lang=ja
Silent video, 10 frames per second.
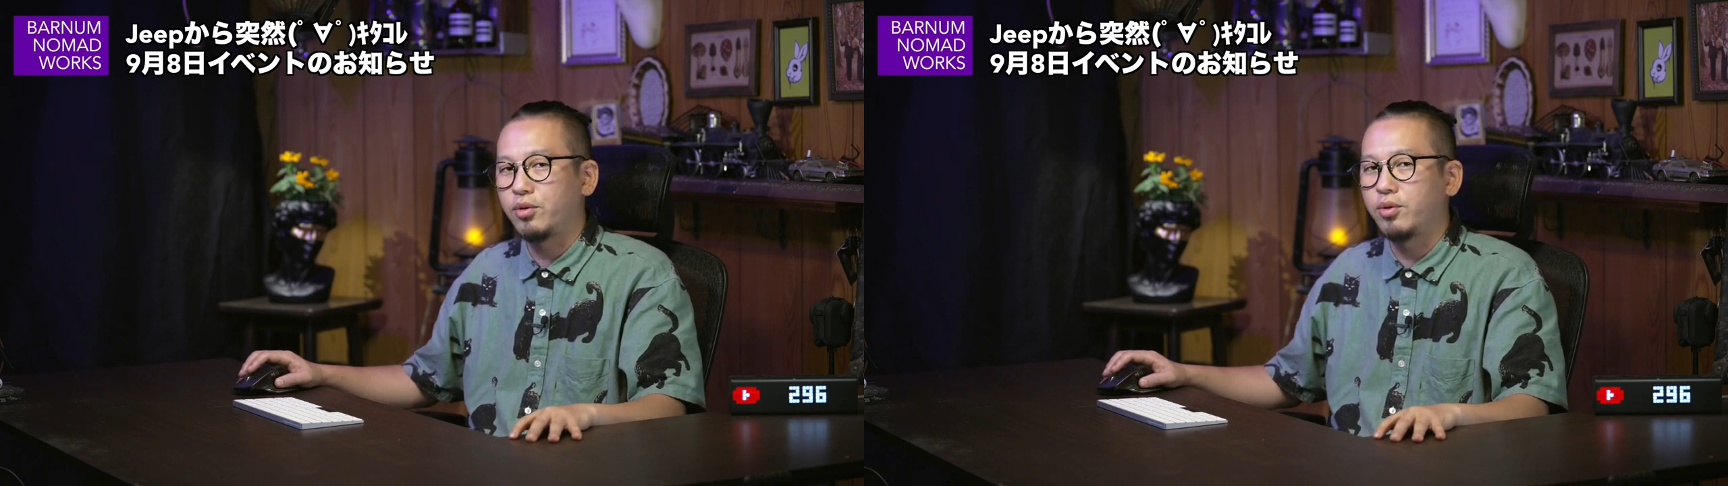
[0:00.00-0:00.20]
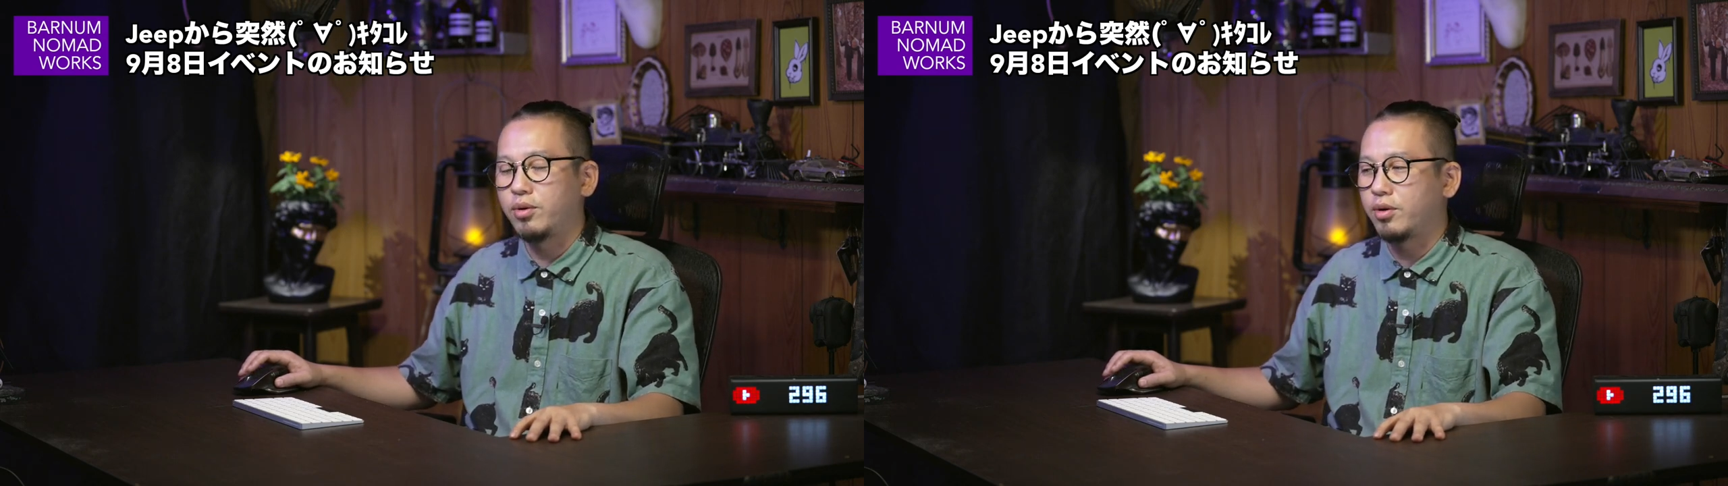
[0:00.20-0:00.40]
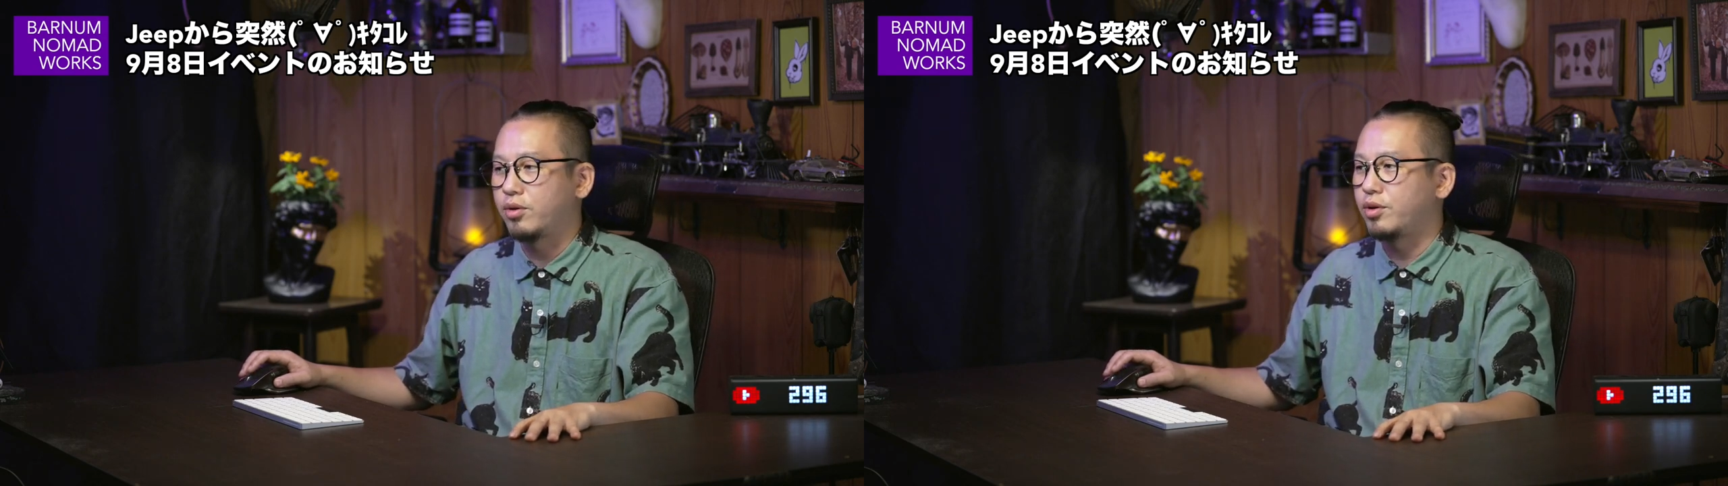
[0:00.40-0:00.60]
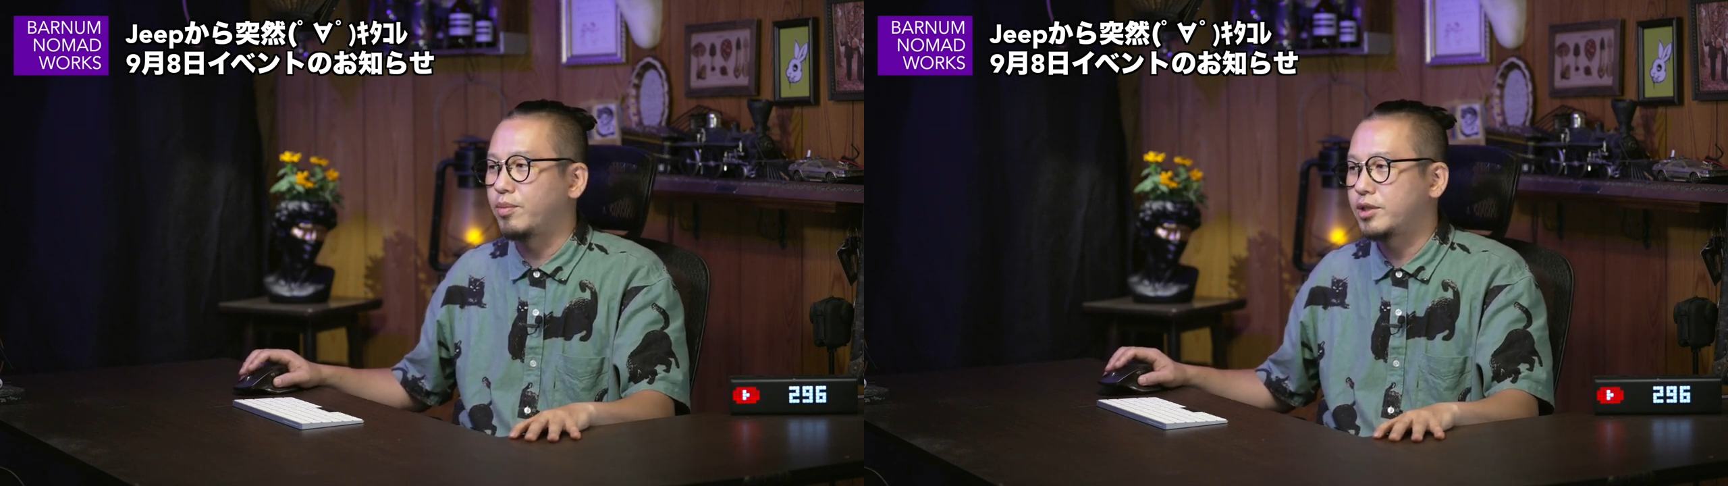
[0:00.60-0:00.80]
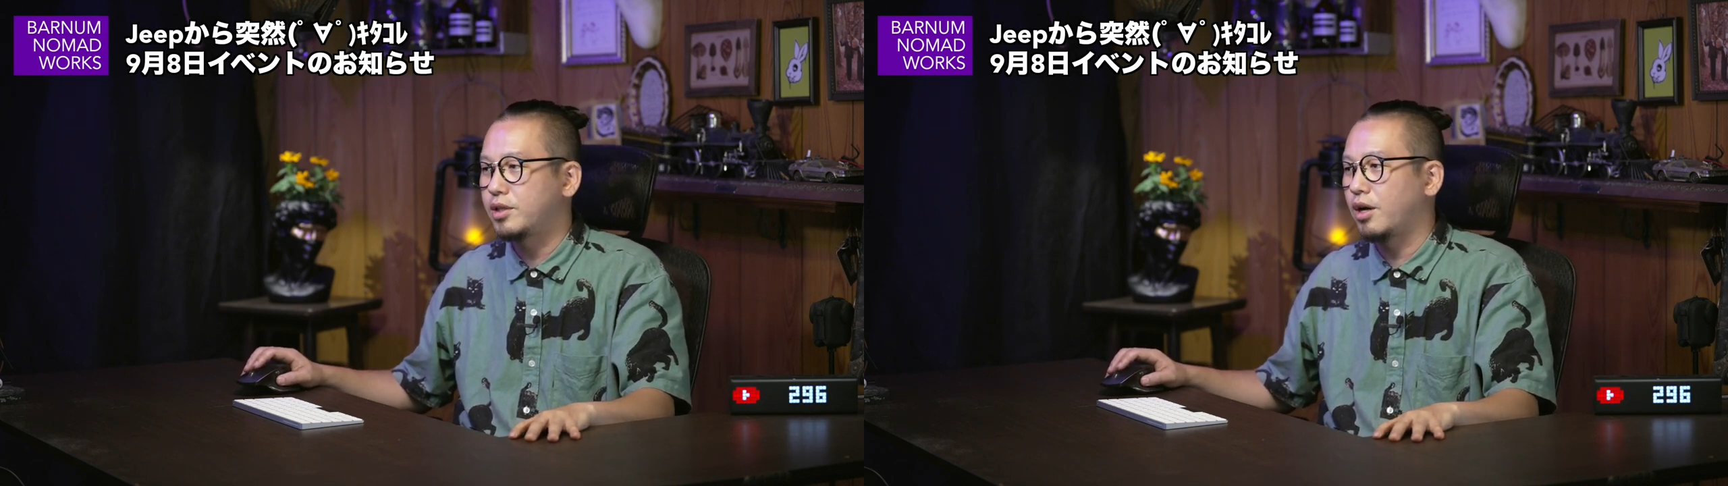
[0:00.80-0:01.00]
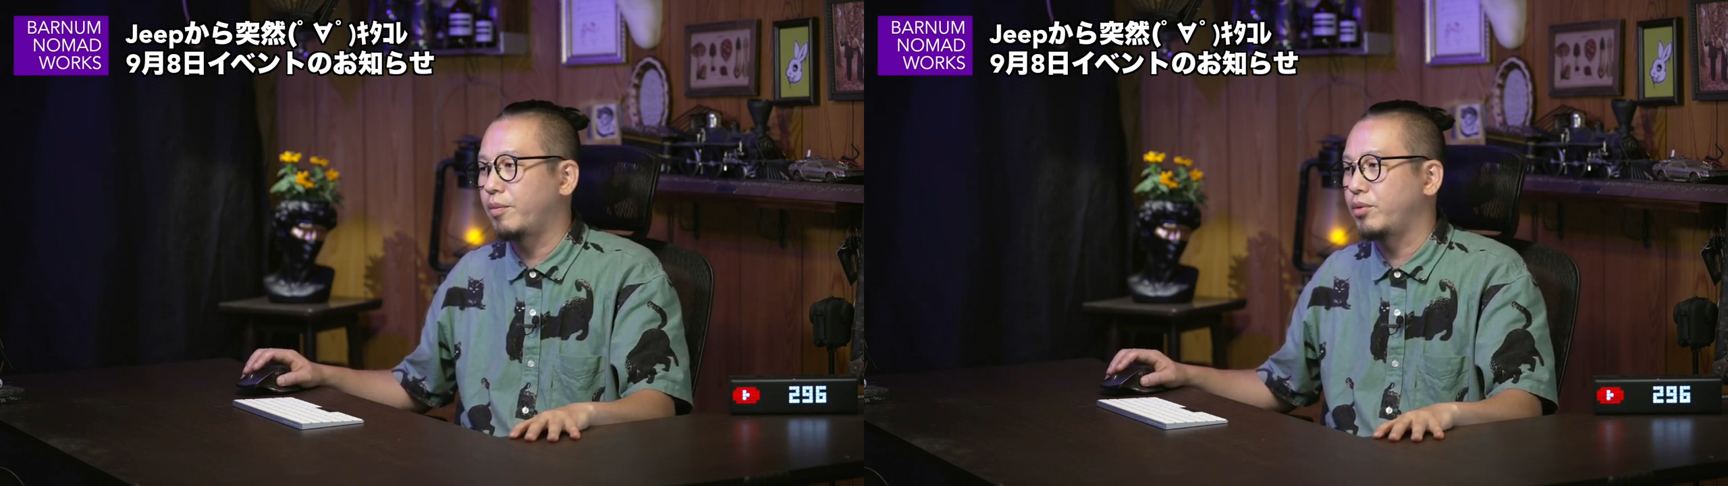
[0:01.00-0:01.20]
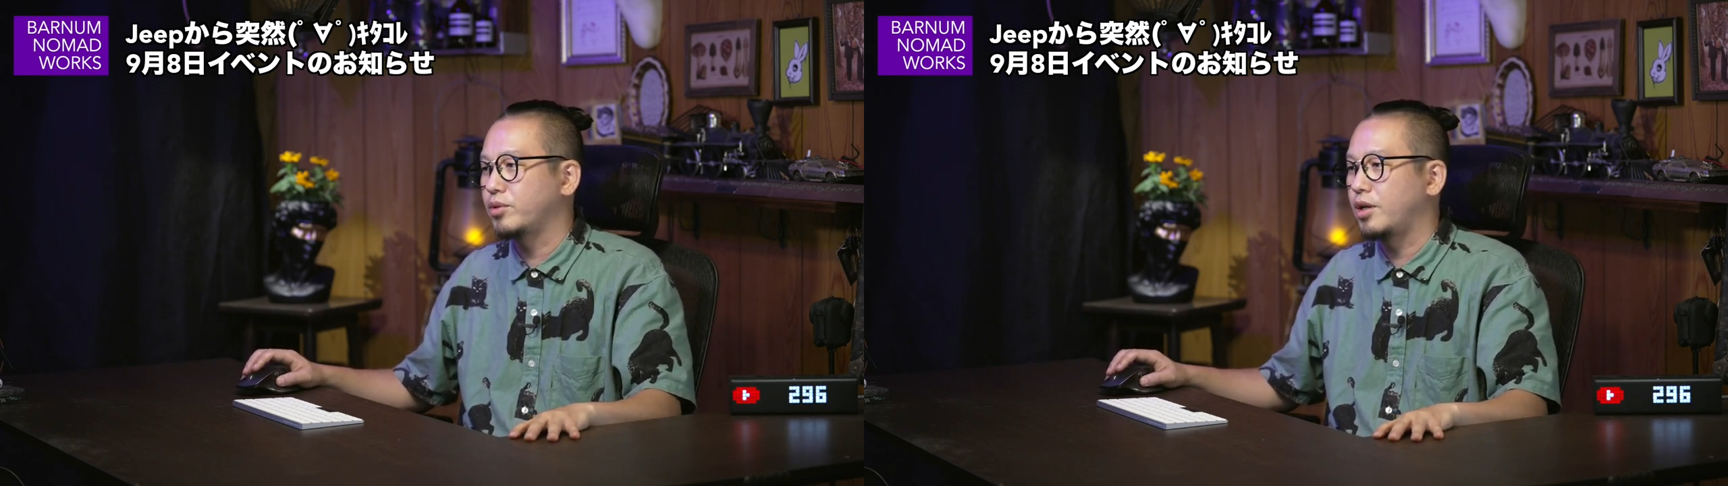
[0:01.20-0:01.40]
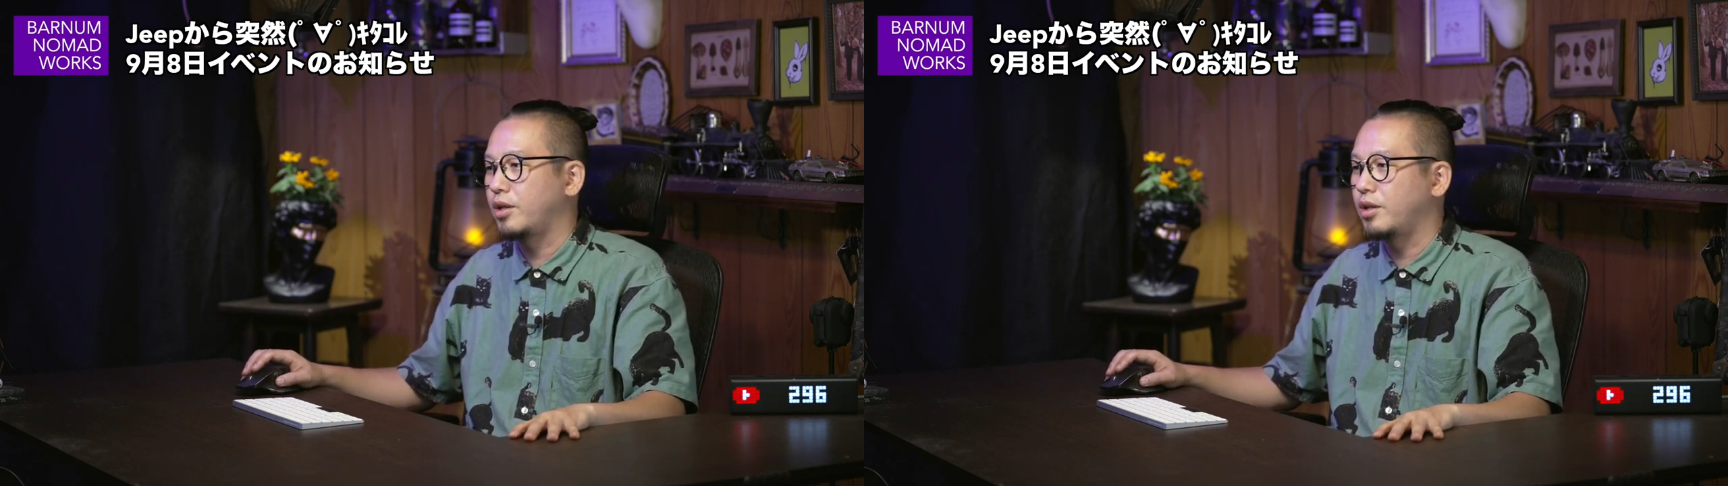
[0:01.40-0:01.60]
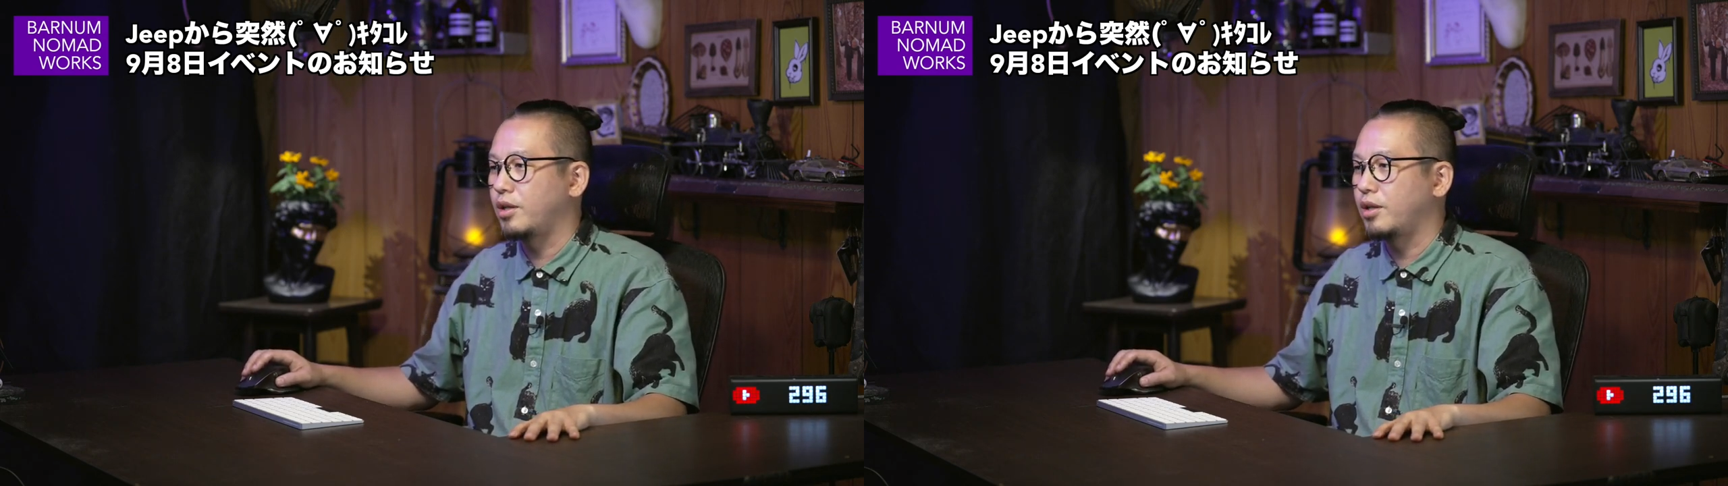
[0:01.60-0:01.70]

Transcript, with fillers: いう車しか発表され